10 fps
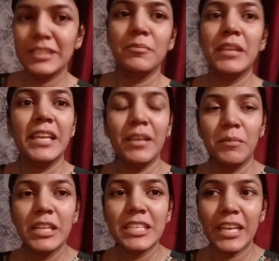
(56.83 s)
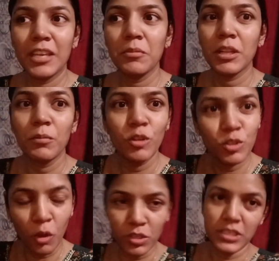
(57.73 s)
हर्ष से मिलने मिल जाएंगे
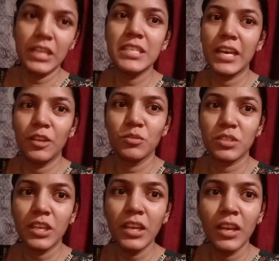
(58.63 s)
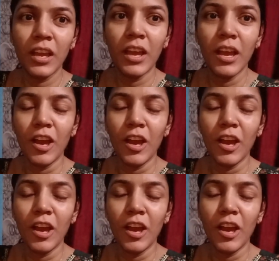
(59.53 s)
मतलब हम लोग हॉस्टल जा रहे हैं उसके